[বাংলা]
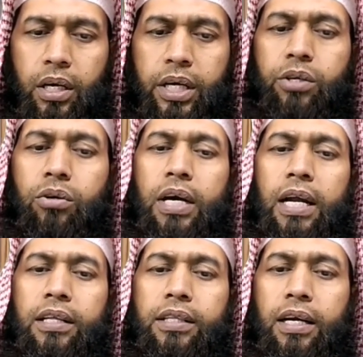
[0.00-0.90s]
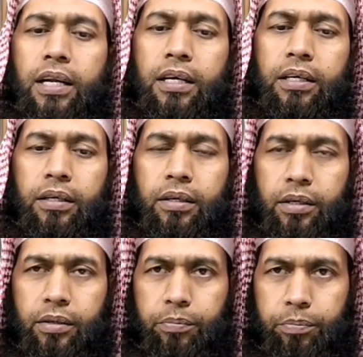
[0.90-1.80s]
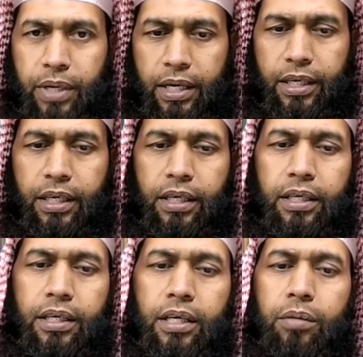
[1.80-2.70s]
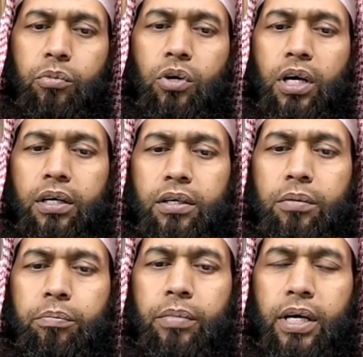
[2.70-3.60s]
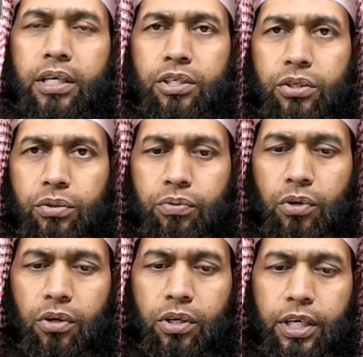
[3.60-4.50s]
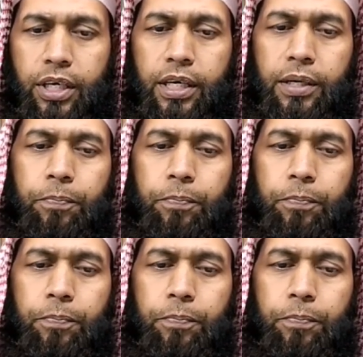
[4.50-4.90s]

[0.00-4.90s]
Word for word: এটা হল আল্লাহ তালার বাণী এই মহারম মাস উপলক্ষে